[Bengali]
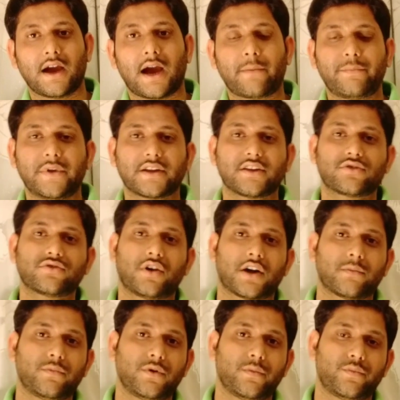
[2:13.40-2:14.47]
আপনাকে
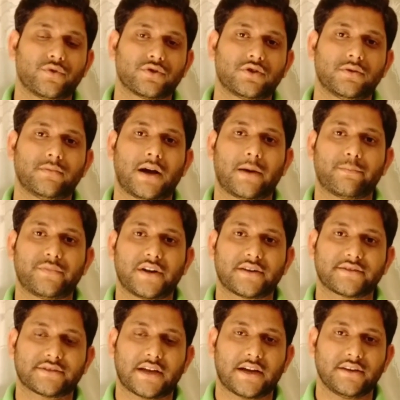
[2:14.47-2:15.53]
সর্বপ্রথম আপনার
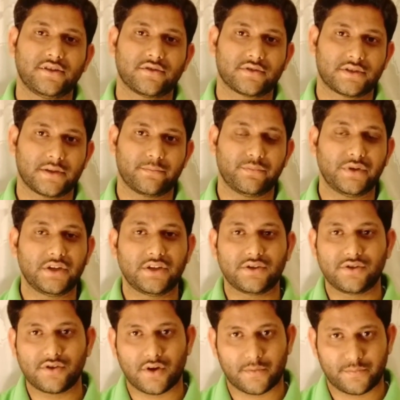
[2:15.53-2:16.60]
স্থানীয় যে
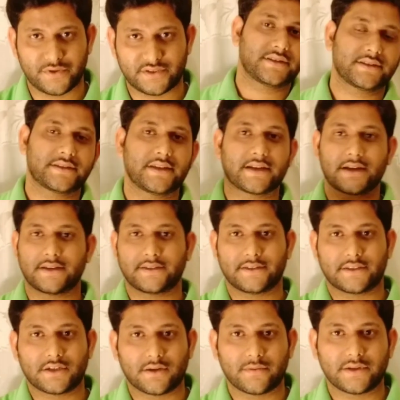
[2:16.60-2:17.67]
বিডি অফিস e আছে সেখানে
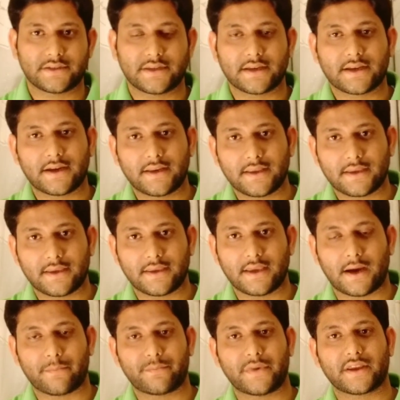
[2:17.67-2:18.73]
যেতে হবে সেখানে গিয়ে
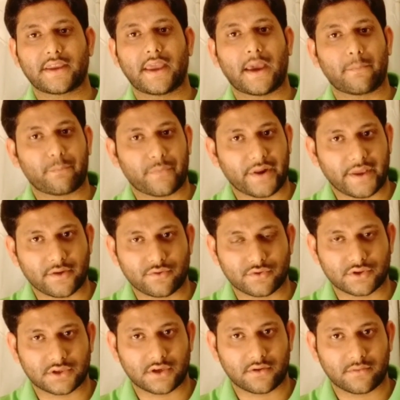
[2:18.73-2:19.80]
আপনাকে অ্যাপ্লাই
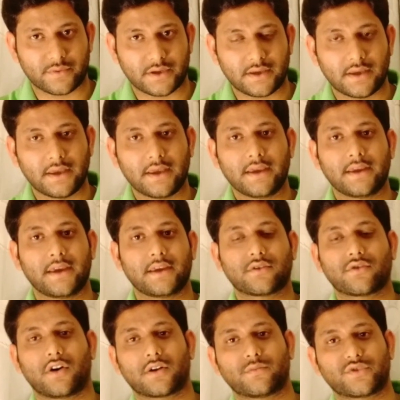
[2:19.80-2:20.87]
করতে হবে এই
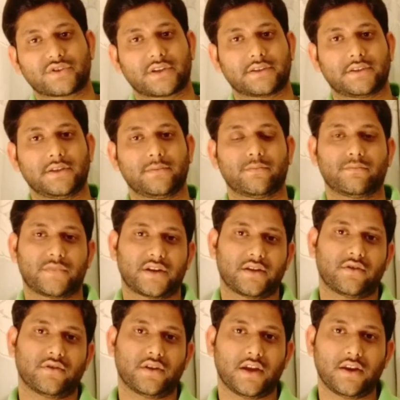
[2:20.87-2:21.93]
কর্মসাথী মানে
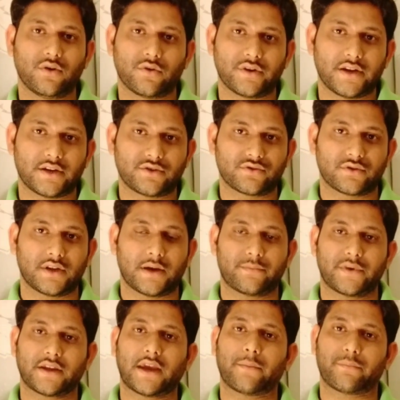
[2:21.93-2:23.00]
এই লোনের জন্য
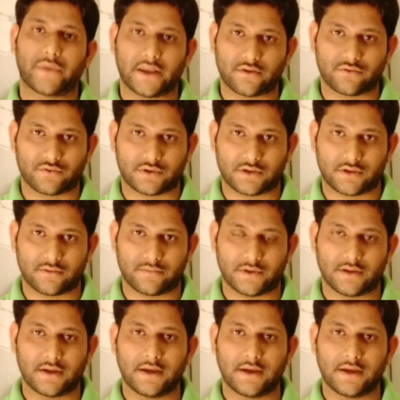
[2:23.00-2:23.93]
আপনাকে অ্যাপ্লাই করতে হবে